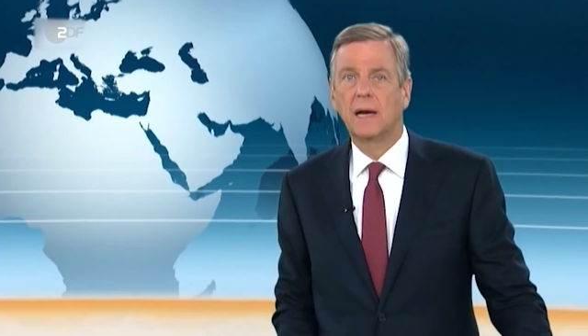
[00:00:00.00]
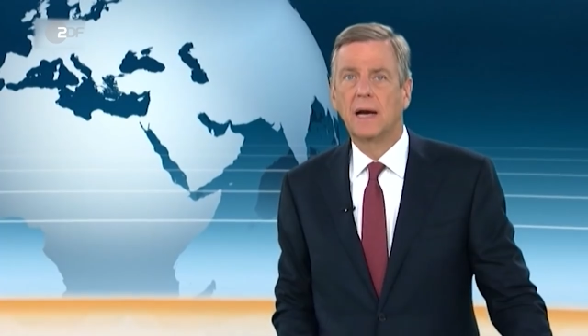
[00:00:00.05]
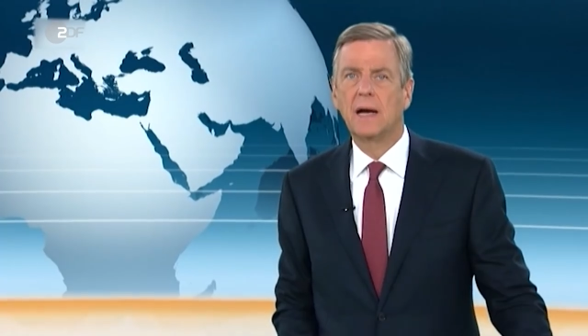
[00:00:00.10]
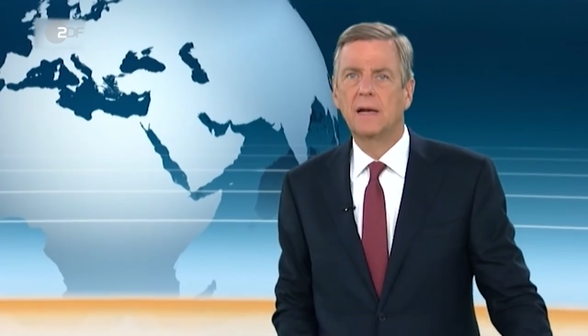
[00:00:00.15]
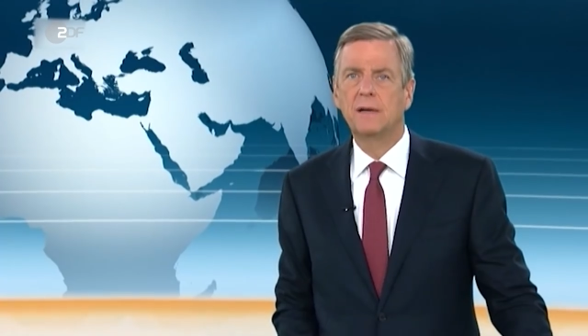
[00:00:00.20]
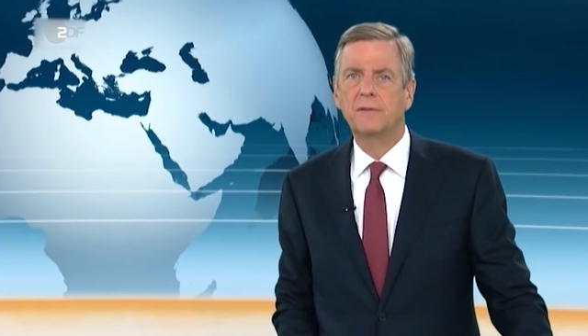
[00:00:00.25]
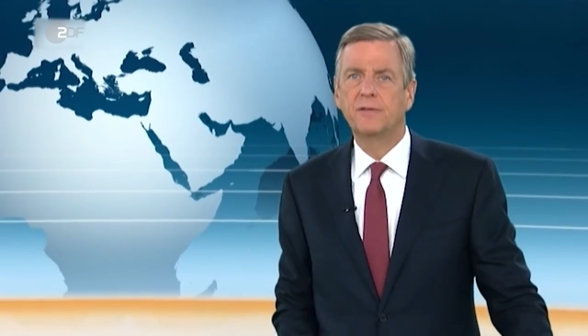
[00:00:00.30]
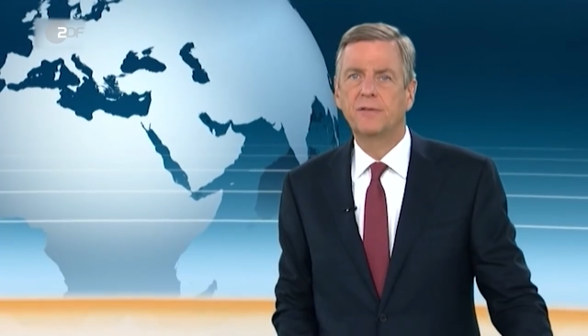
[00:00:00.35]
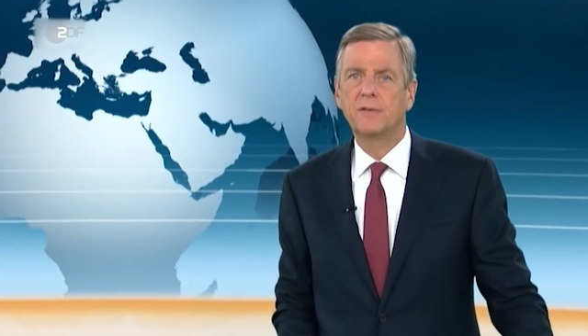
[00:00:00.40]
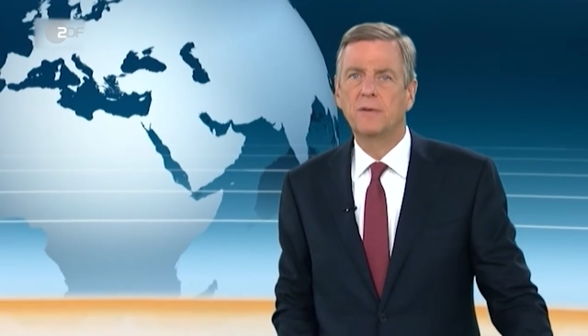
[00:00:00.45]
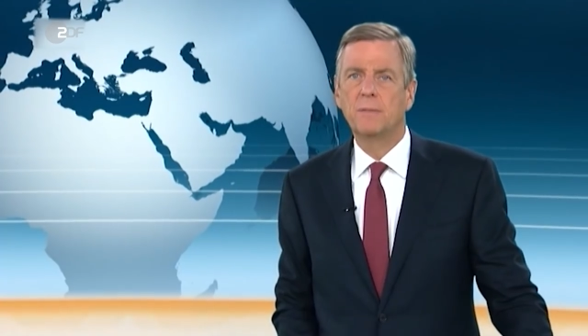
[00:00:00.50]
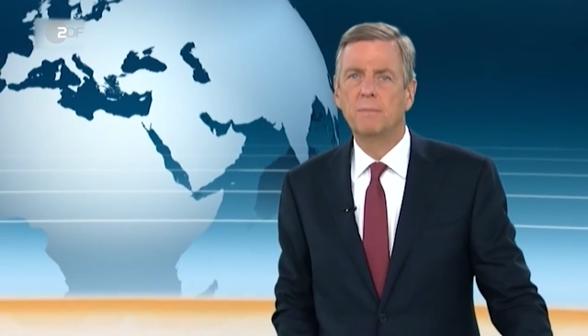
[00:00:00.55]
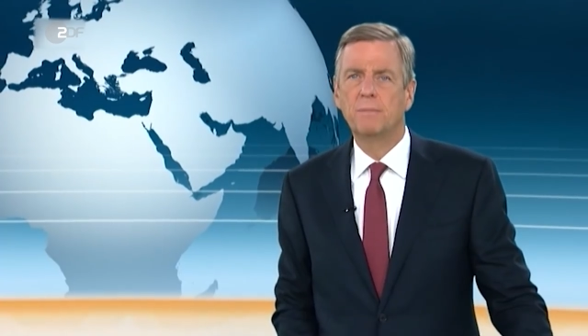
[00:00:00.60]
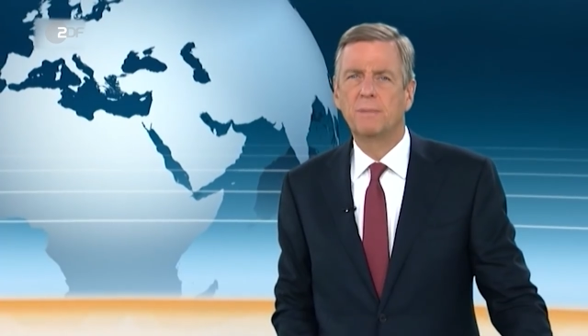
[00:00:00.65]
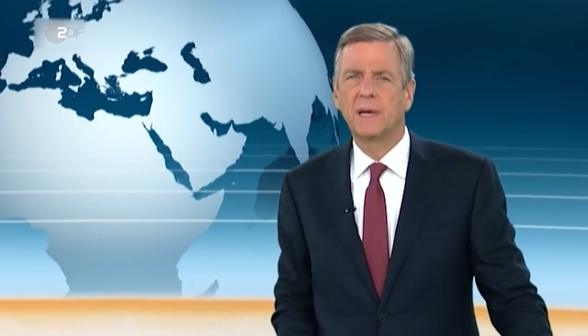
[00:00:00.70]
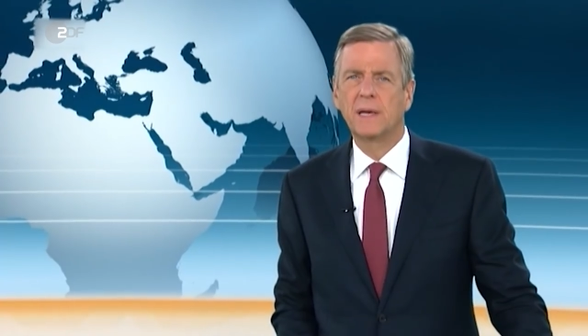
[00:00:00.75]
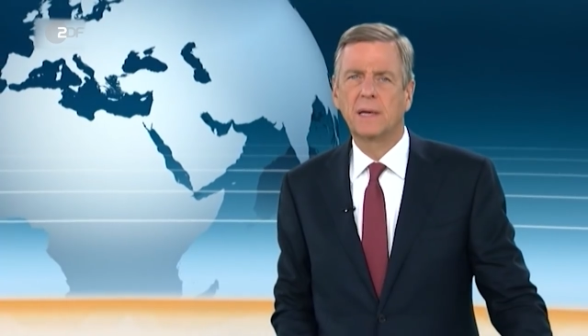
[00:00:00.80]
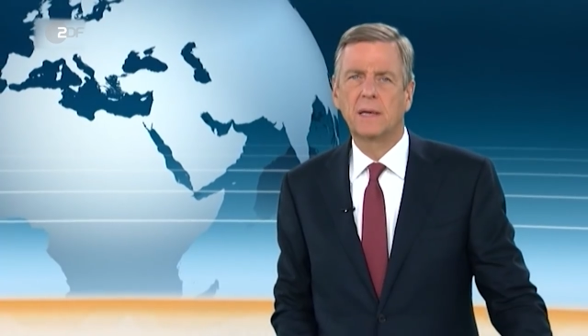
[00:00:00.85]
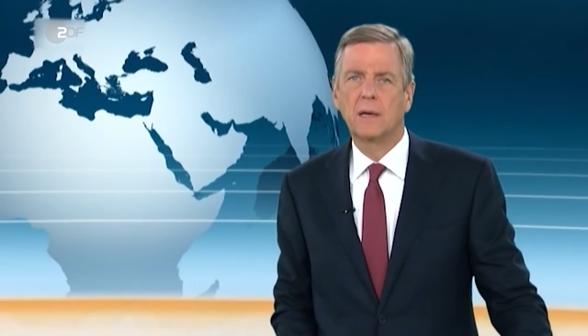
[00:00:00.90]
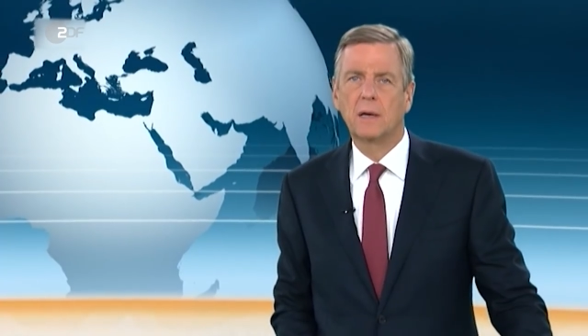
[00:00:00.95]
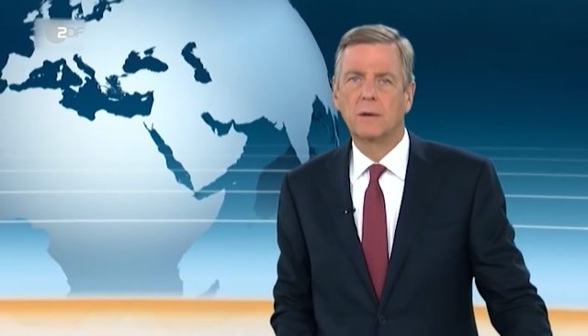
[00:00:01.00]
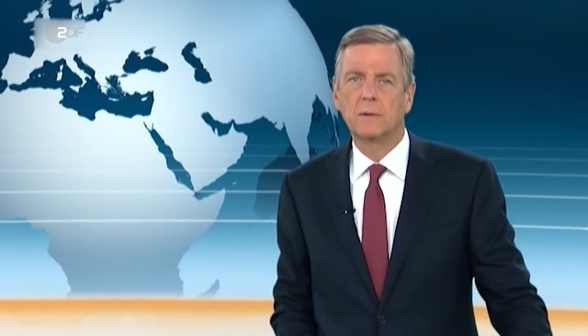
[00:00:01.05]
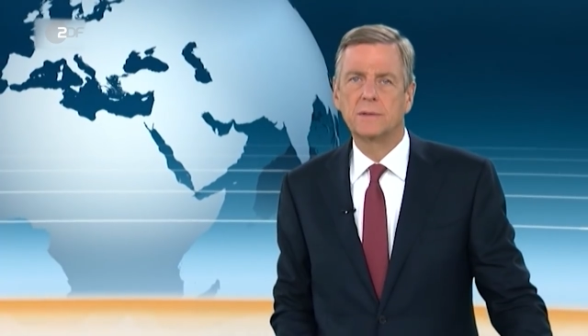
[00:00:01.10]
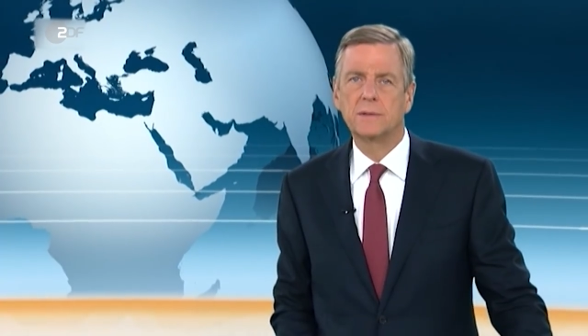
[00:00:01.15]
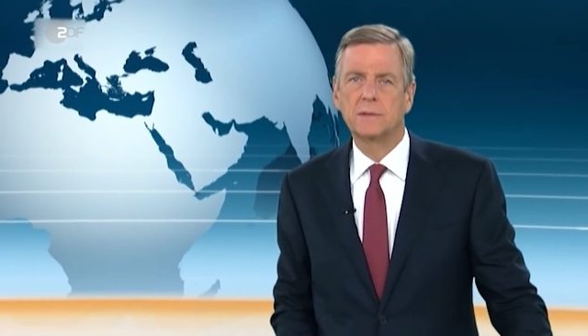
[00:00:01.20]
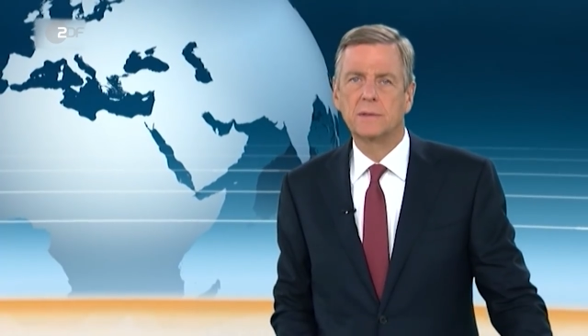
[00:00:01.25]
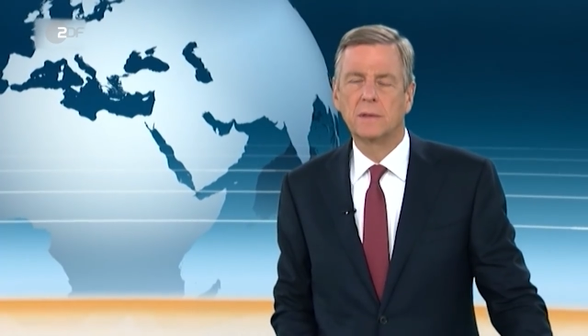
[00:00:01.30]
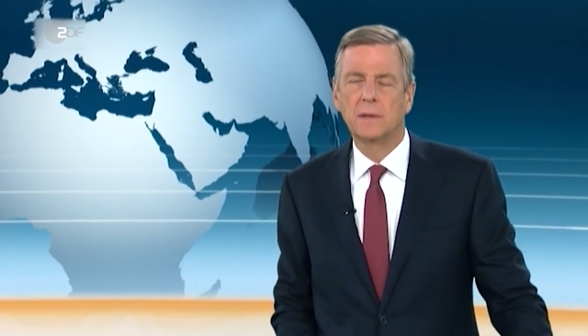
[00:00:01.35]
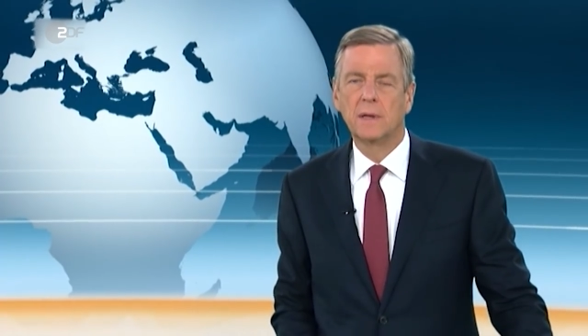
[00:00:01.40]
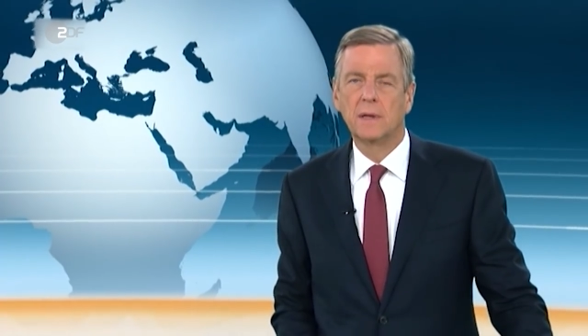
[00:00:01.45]
Ralf
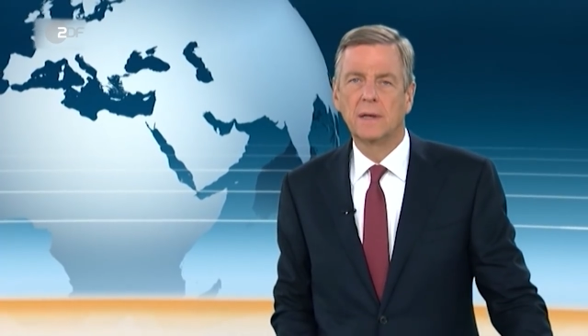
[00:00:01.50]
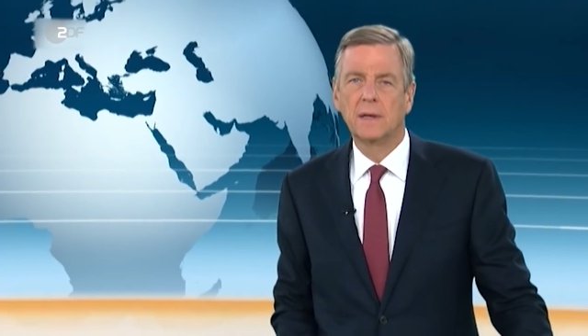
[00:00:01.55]
Brinkhaus.